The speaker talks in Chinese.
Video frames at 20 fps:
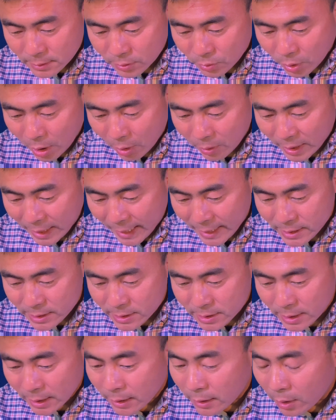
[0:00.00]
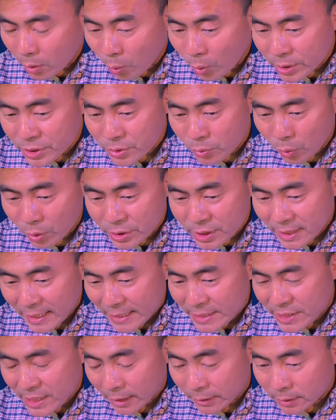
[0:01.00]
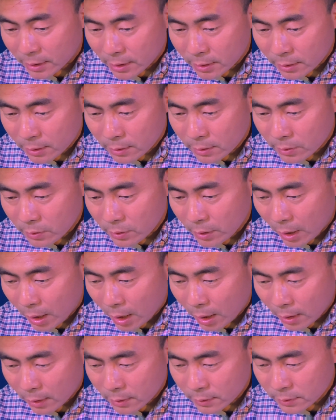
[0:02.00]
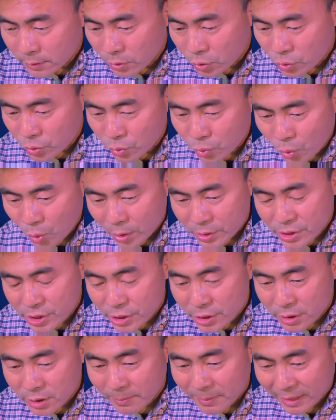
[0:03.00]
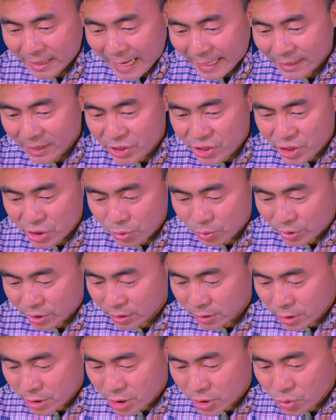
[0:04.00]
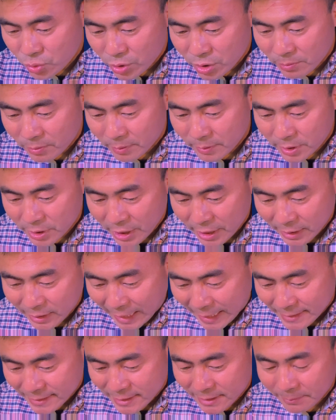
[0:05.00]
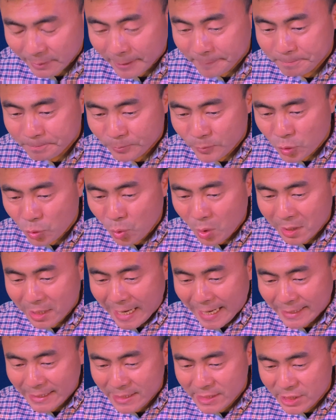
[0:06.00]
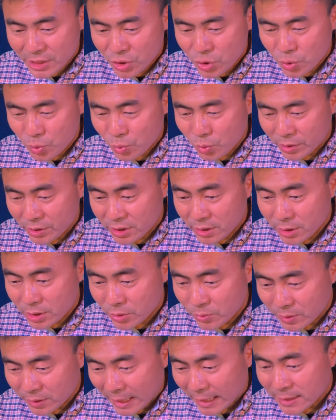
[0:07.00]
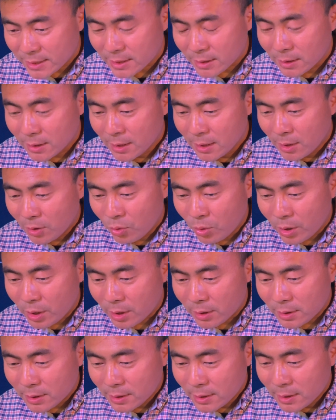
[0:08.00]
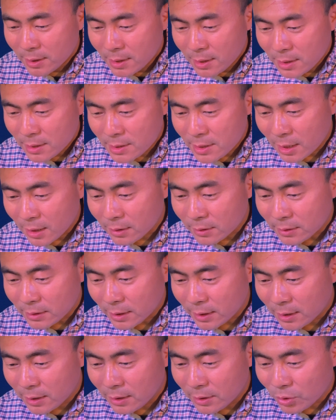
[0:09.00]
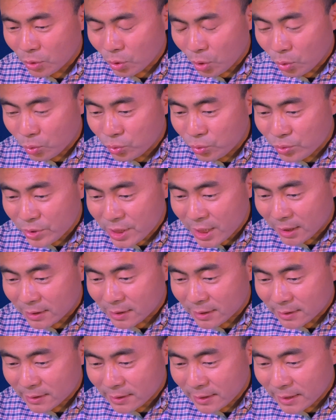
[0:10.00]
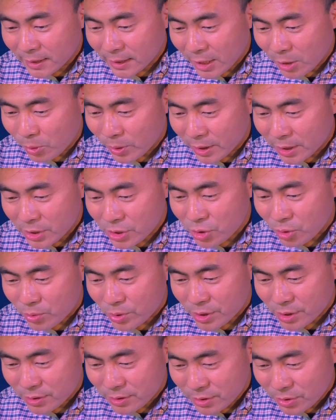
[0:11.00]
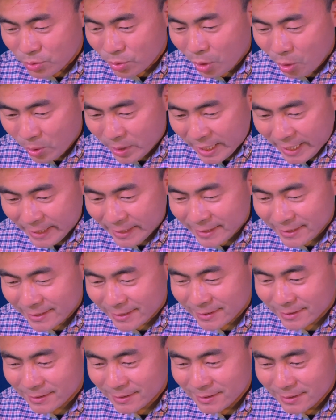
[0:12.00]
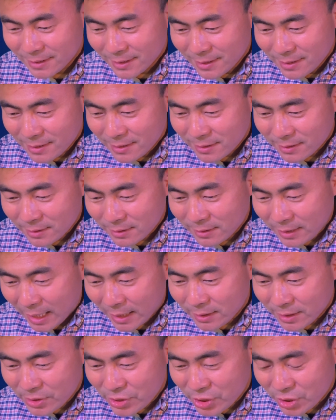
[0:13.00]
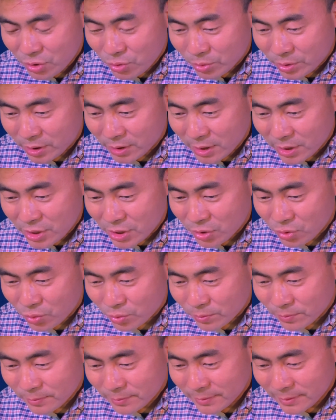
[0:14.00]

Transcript: 我要看一下我我现在讲的啊，如果是你们看得清楚、听得清楚，你们可以打字嘛？如果看得清楚，如果听清楚，打字或者像那个有漏图像的，可以给我一个手势，说 OK。看得清楚，听得清楚，